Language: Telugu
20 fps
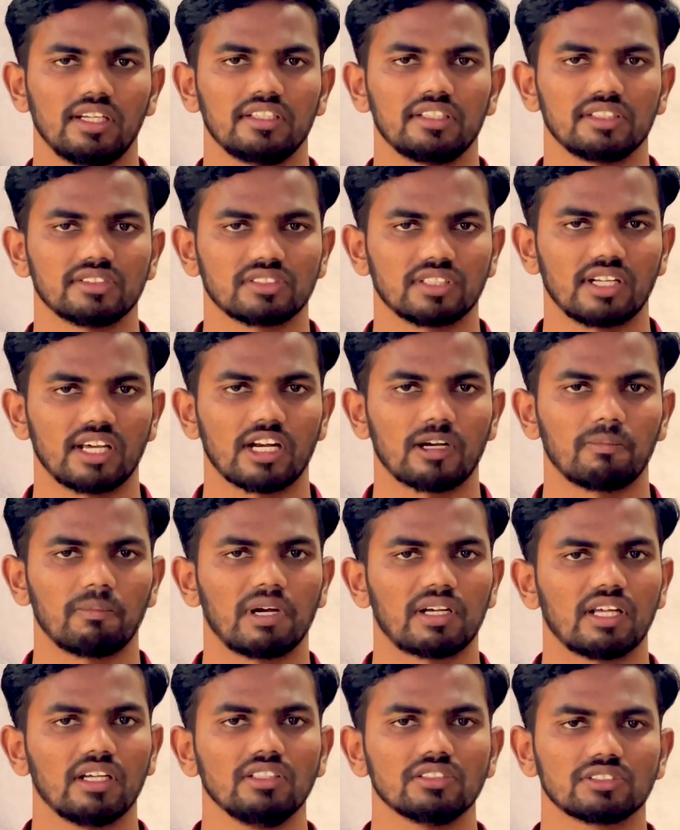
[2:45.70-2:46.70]

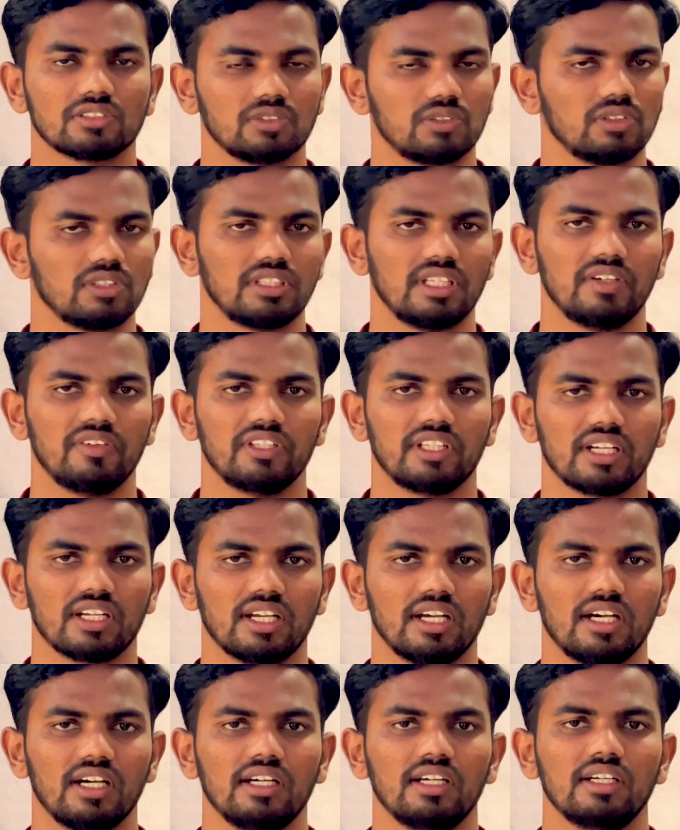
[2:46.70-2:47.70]
తెలియజేస్తున్నారనమాట సో ఇదే
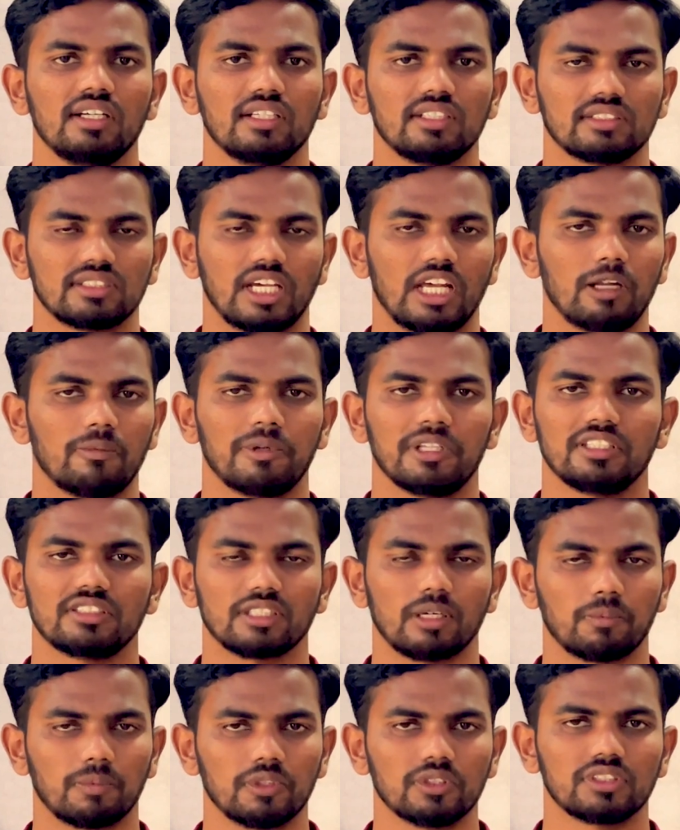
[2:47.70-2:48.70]
విధంగా
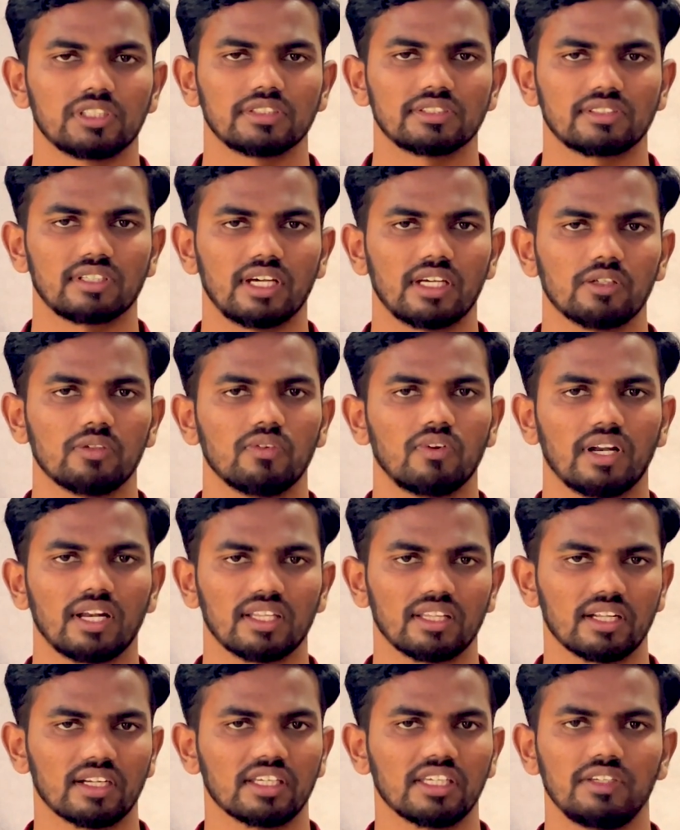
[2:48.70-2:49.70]
చాలామంది సపోర్ట్ చేస్తున్నారు
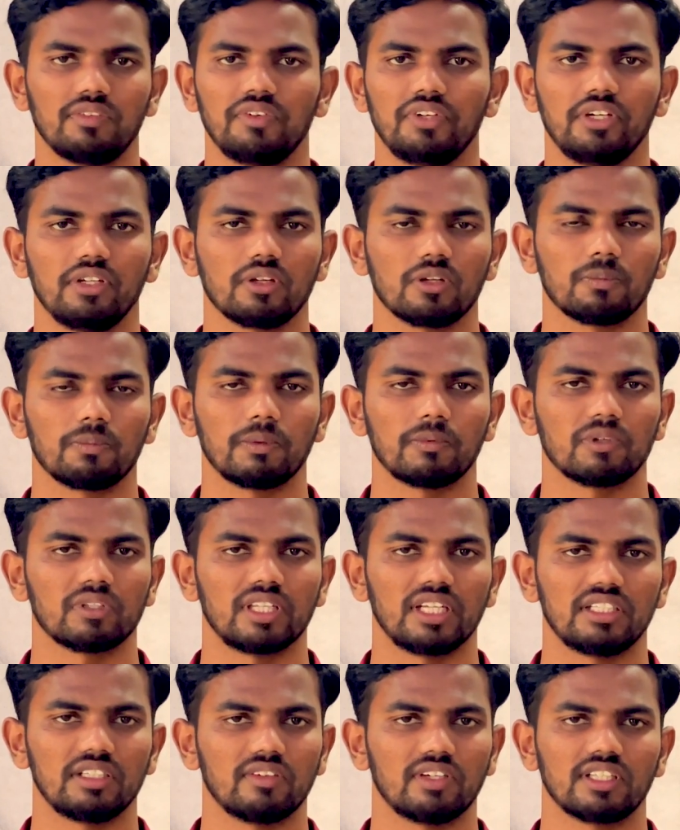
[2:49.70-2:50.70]
వాళ్ళందరికీ ఈ వీడియో
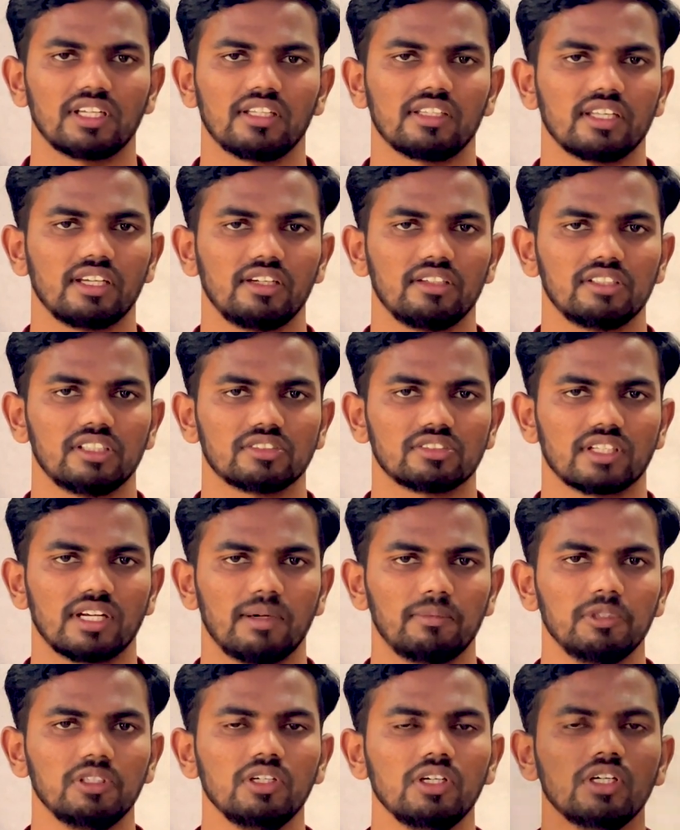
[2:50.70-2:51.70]
రూపంలో ధన్యవాదాలు
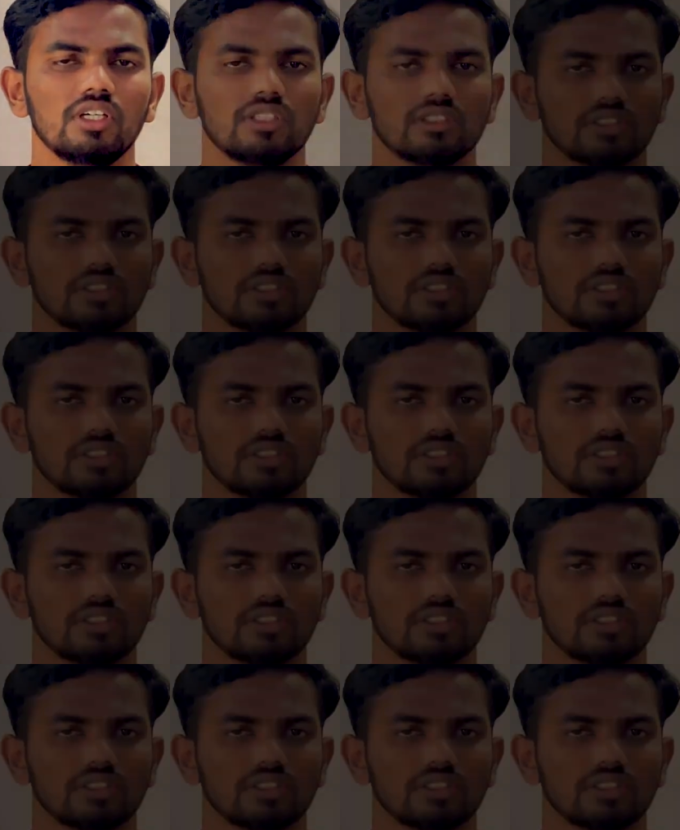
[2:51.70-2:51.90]
తెలియజేస్తున్నాము